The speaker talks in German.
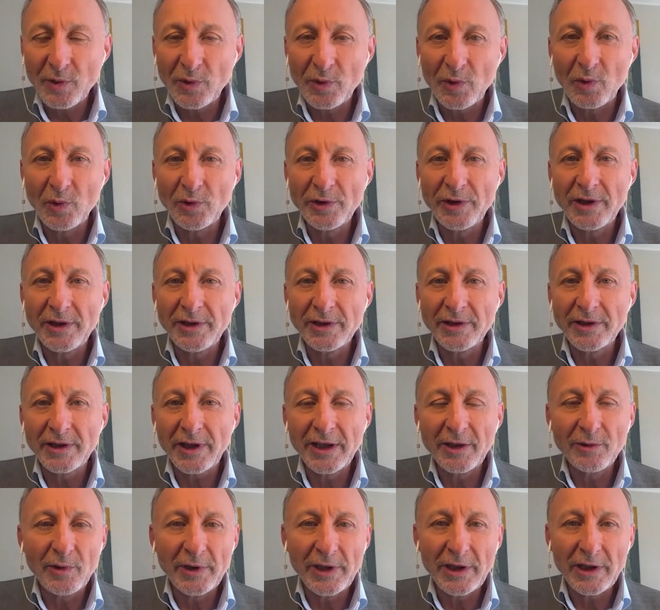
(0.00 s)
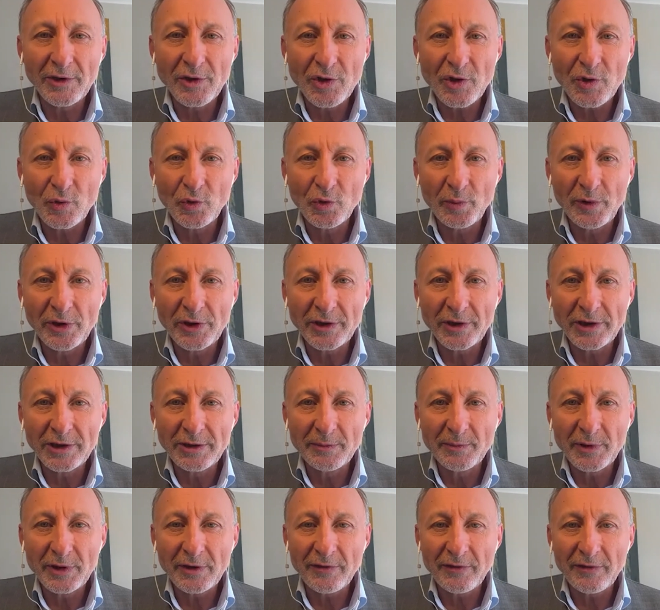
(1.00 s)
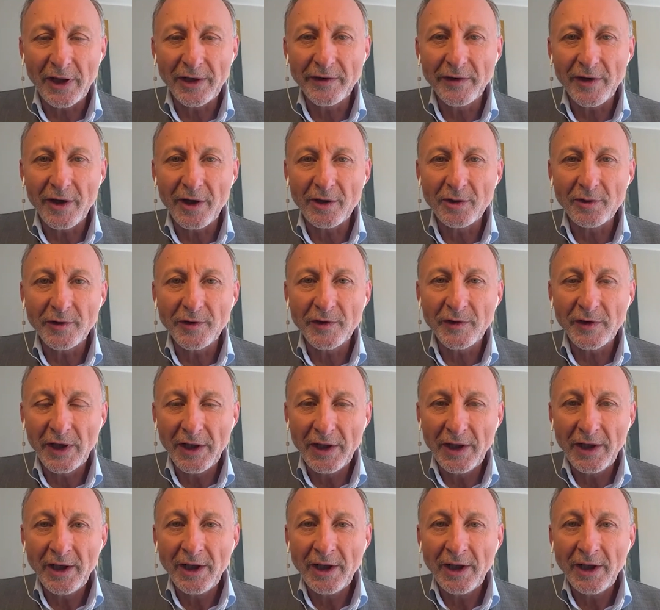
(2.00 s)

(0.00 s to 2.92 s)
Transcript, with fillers: Corona den regulären Schulbetrieb weiter aus.